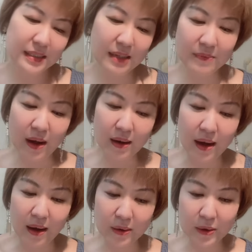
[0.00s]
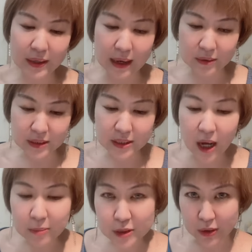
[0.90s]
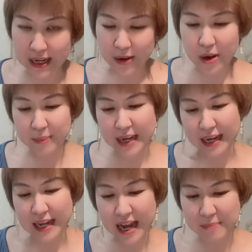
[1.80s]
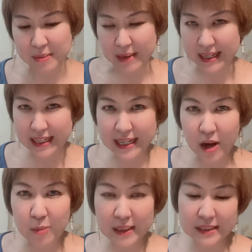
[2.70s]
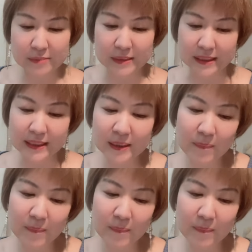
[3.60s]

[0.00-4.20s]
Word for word: สมองของคนเราจะชอบโจทย์และความท้าทายใหม่ๆ ที่เข้ามาเสมอ